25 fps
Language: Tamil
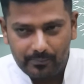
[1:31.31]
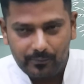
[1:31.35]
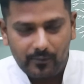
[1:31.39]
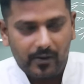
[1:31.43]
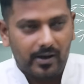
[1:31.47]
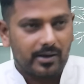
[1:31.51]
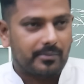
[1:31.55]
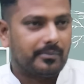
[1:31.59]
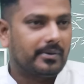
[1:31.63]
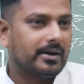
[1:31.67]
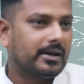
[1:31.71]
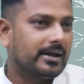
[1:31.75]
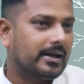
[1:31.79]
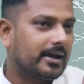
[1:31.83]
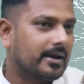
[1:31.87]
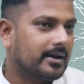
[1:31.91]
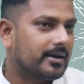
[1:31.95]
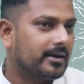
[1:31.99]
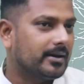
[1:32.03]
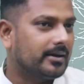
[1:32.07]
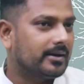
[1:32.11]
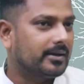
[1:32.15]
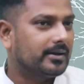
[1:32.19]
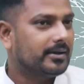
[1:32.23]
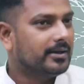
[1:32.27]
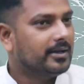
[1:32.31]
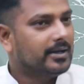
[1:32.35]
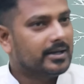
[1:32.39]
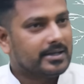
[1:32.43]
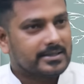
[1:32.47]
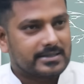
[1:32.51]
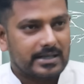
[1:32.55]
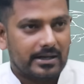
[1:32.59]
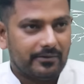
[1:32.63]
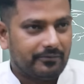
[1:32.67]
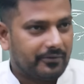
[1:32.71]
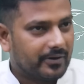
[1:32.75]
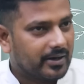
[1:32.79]
ராம் பார்க் மேல ஏறி நின்று
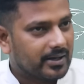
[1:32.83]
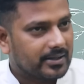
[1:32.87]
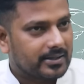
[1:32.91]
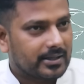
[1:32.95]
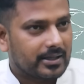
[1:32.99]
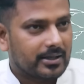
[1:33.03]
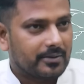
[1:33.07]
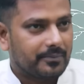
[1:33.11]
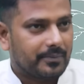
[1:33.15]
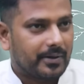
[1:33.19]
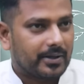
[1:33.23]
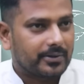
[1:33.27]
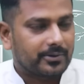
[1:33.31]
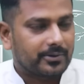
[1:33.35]
செல்ஃபி எடுத்ததை